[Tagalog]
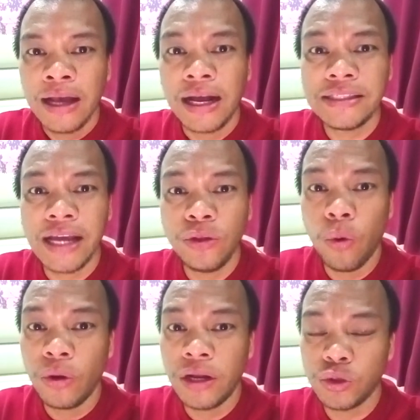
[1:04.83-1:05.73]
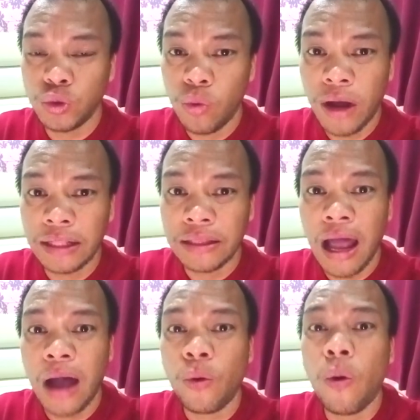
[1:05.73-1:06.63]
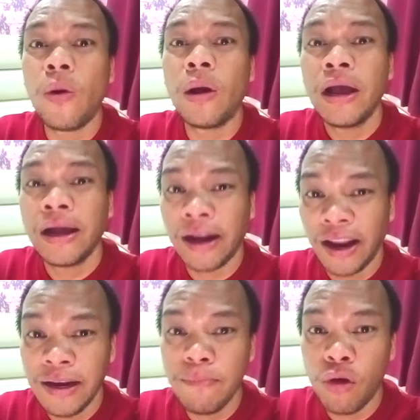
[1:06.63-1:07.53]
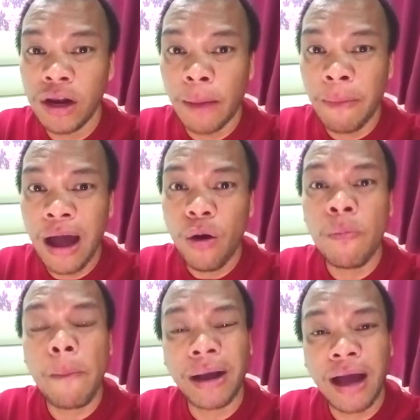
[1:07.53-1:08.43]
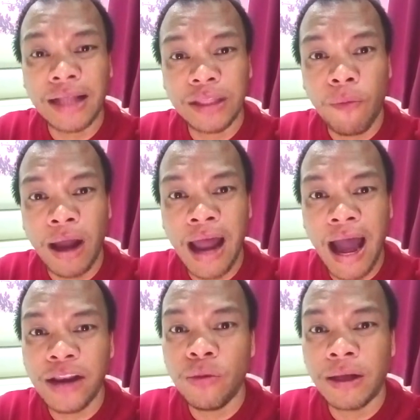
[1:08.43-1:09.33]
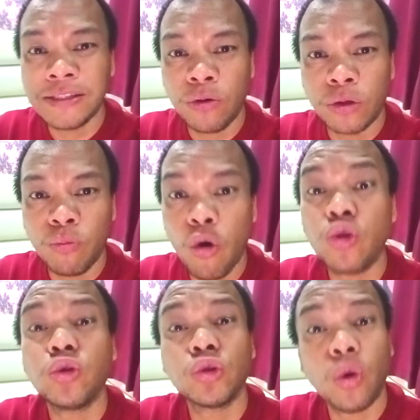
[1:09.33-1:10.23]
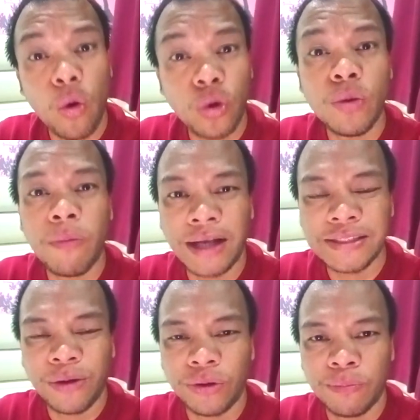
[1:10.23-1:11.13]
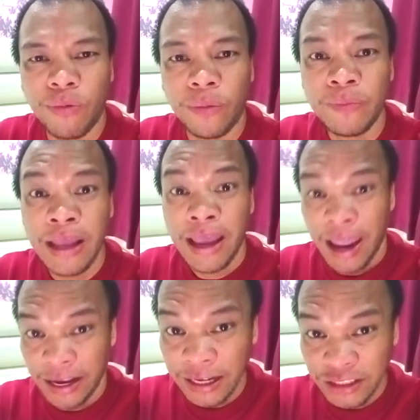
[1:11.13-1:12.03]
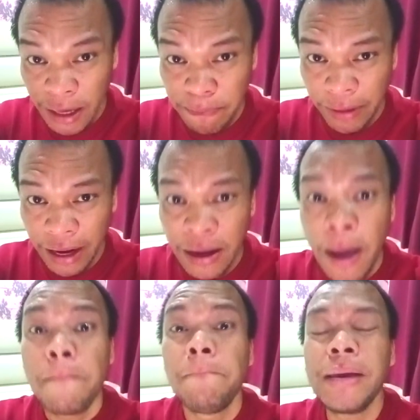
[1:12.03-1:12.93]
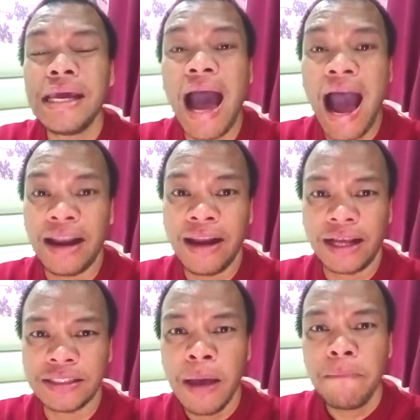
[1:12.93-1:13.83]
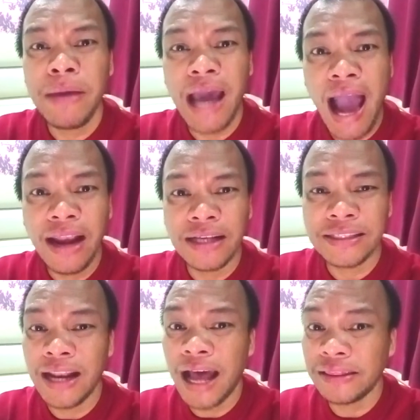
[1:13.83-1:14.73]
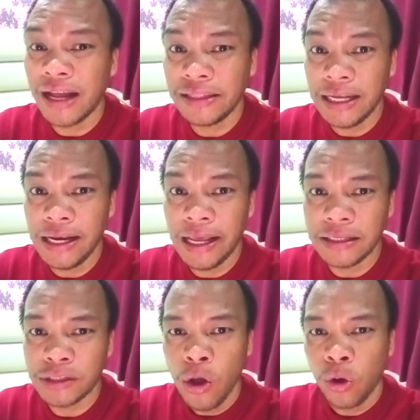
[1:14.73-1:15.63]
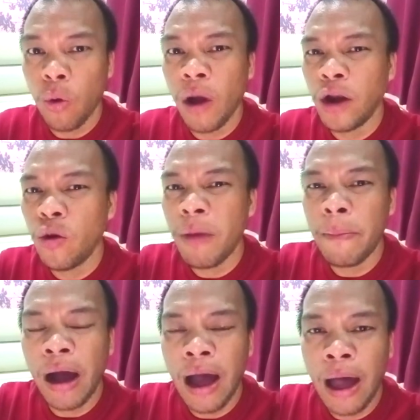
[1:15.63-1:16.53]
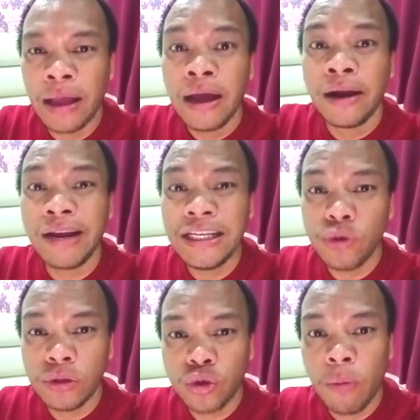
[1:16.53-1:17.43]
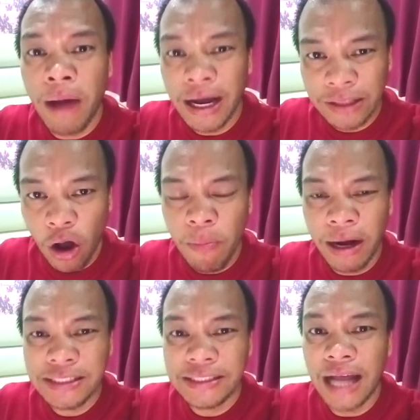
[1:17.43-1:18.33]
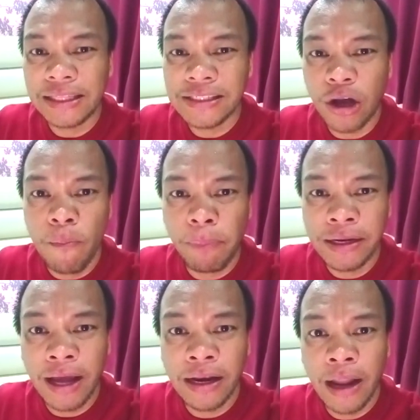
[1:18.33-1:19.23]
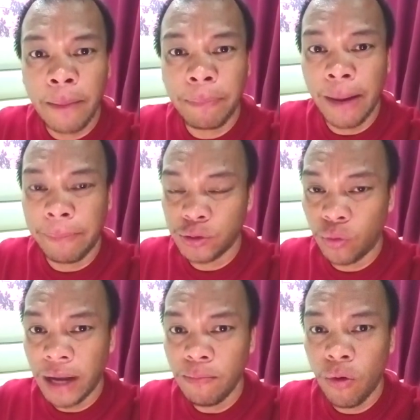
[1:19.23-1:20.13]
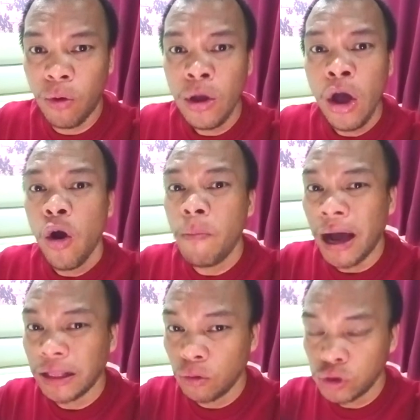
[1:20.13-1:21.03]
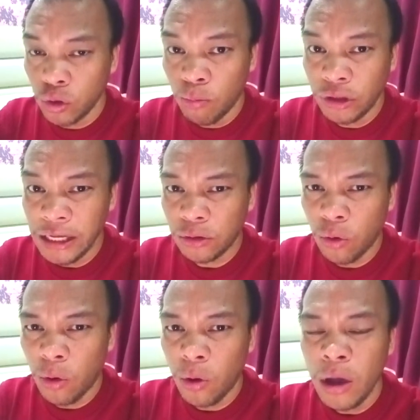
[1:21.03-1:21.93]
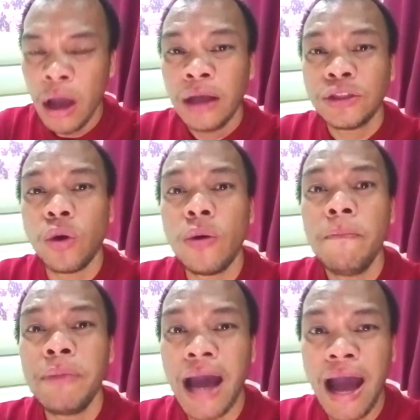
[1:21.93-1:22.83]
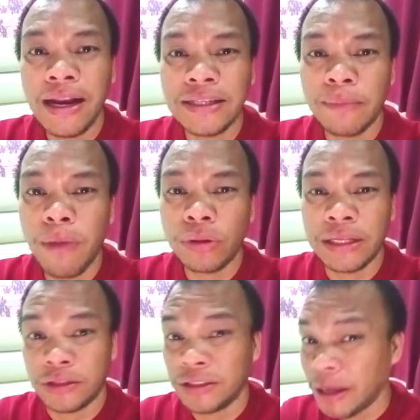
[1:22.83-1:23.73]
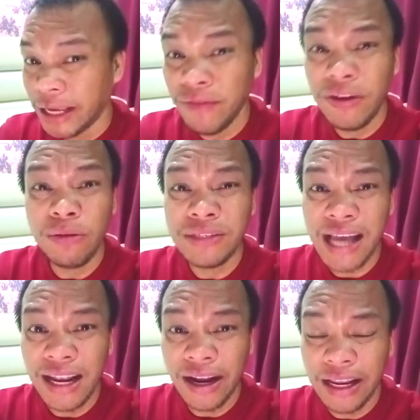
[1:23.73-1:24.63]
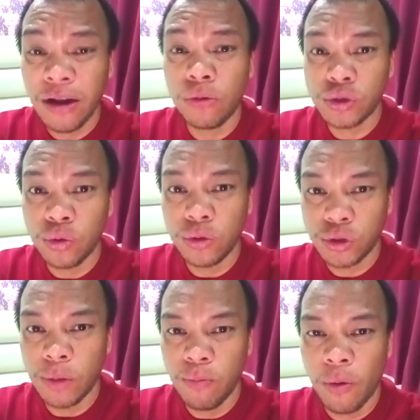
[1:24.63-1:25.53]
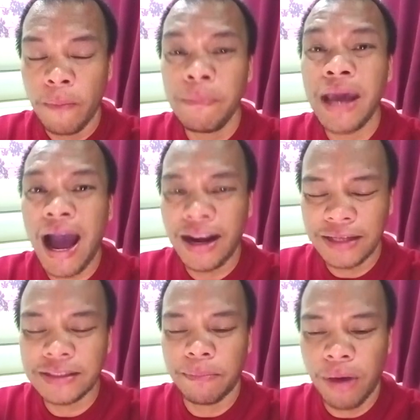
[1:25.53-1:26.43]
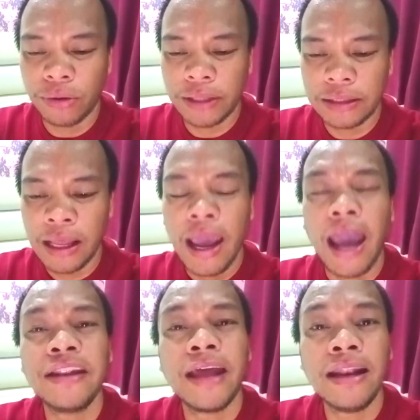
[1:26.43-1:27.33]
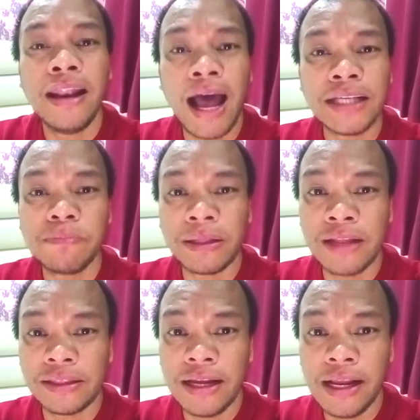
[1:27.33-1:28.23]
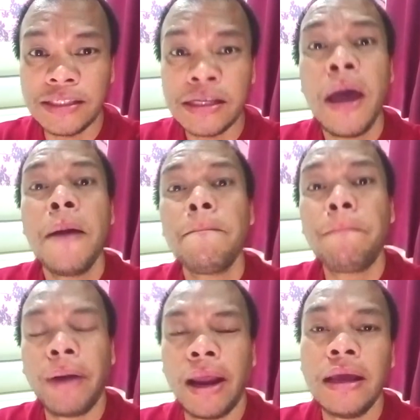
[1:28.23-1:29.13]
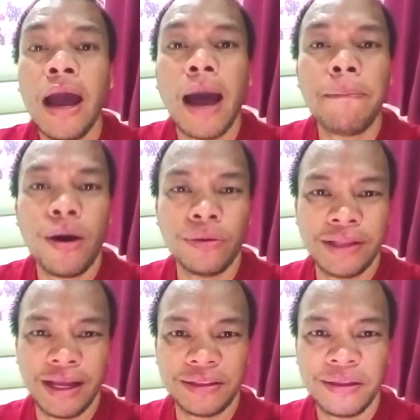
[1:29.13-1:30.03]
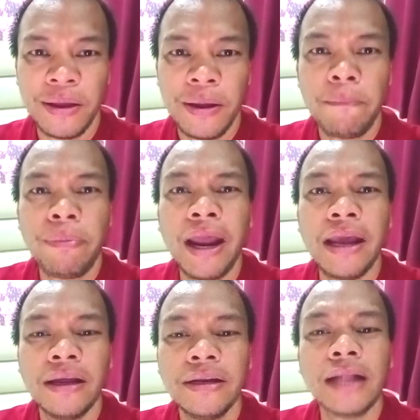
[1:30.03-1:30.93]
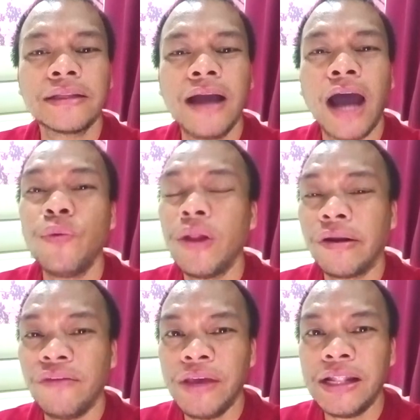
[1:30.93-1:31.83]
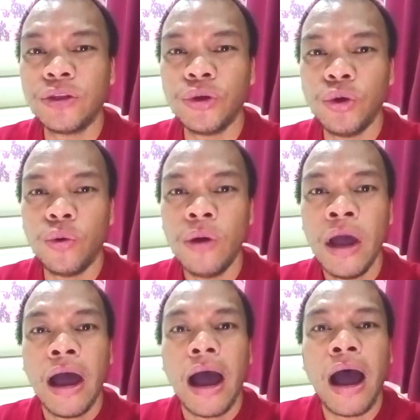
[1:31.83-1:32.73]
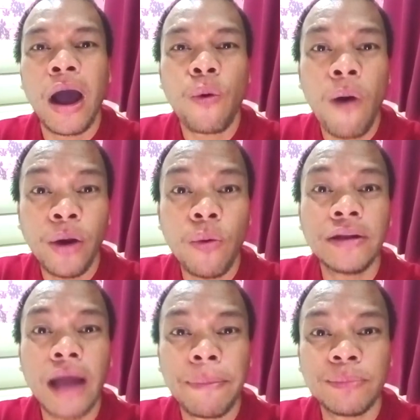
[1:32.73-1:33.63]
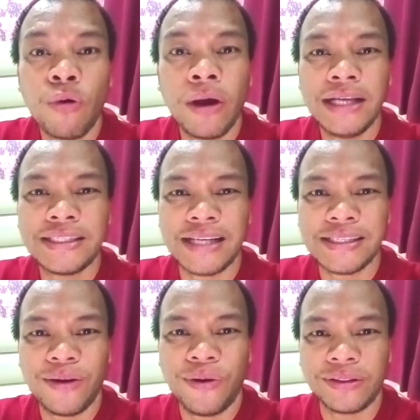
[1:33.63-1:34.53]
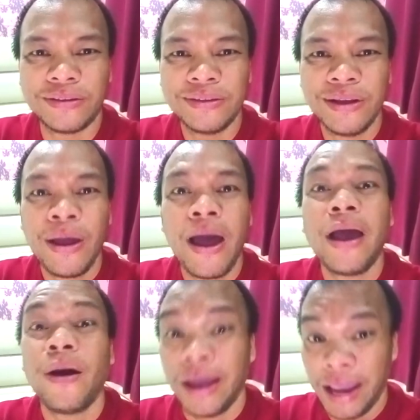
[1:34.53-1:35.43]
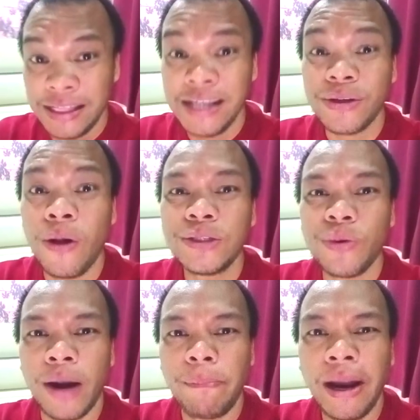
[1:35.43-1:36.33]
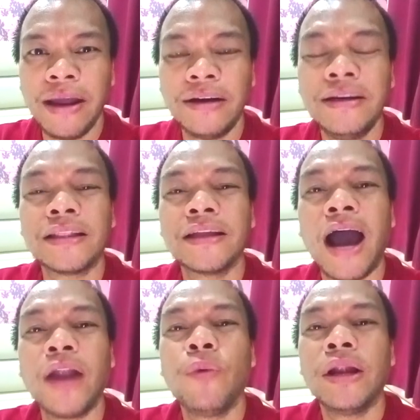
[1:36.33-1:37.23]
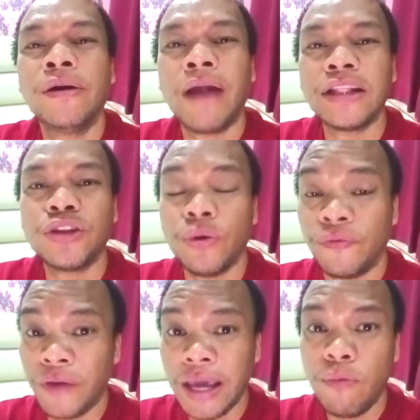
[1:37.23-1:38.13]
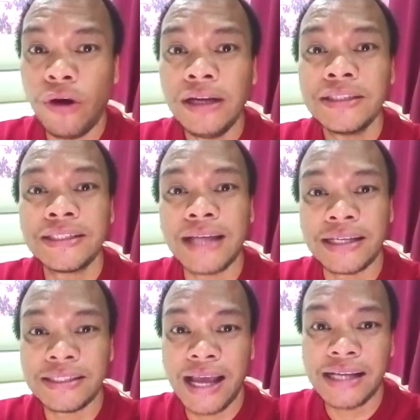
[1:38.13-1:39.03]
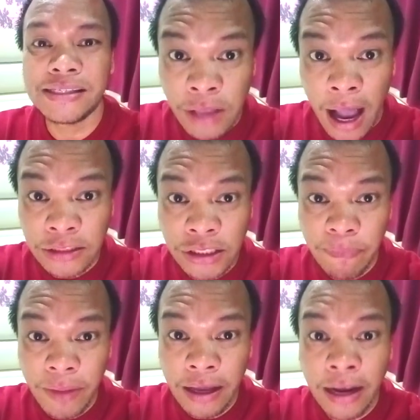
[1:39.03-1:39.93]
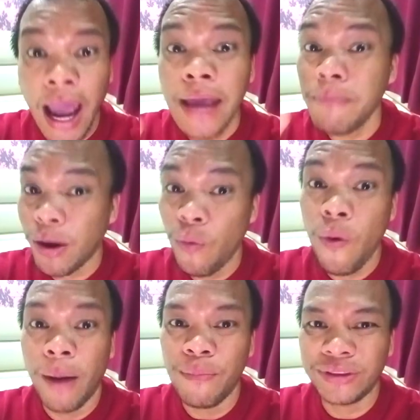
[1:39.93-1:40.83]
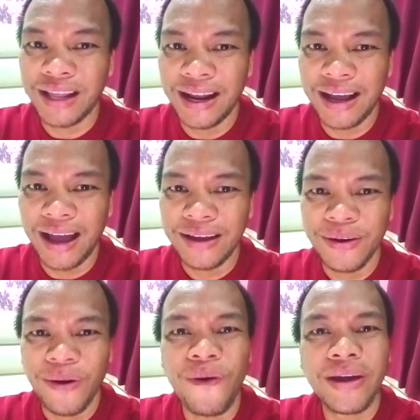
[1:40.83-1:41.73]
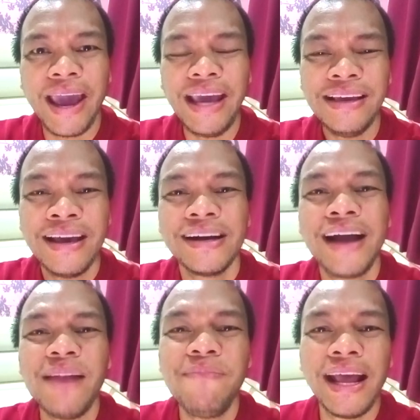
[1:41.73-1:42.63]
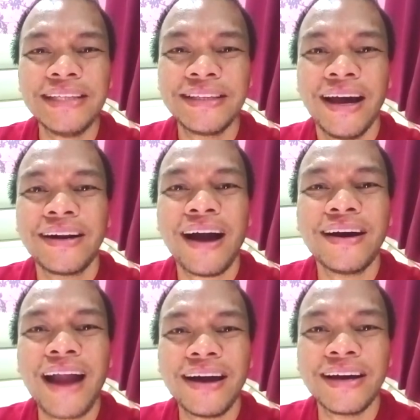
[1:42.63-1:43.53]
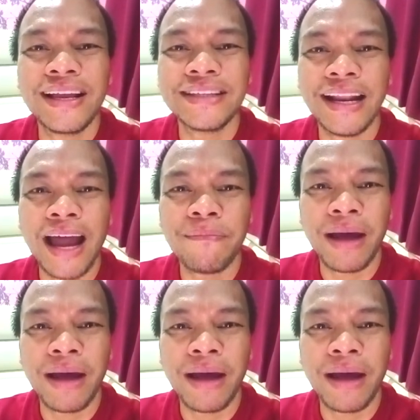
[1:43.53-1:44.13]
Kasi doon, nasus susukat kung credible ka ba o mapagkakatiwalaan yung mga sagot mo o totoo yung mga sagot mo. And then syempre, be honest. Be honest sa lahat ng dealings kung ano ba mga reasons kung bakit ka umalis dati sa kumpanya na pinapasukan mo o bakit gusto mo dito. So, be honest about it. So, even yung salary na gustong gusto mo, be honest about it. And then last but not the least, pray about it. Pray that God will reveal to you uh, kung ano ang dapat mong isasagot. It is also our prayer that God will grant you favor, success. Ang job na yan ay makuha mo talaga. Okay? God bless. Raka-rakag igasalamat.